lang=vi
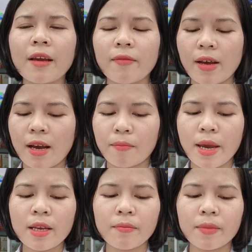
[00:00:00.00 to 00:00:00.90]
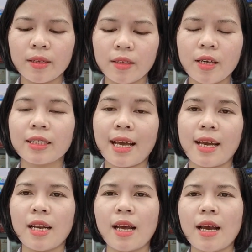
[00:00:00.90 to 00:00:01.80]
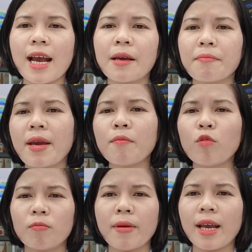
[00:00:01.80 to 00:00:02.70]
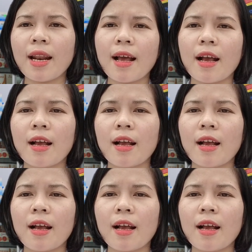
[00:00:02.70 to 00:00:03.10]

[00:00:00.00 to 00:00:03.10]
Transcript: và bé nhà mình hiện tại là hai bé, một bé là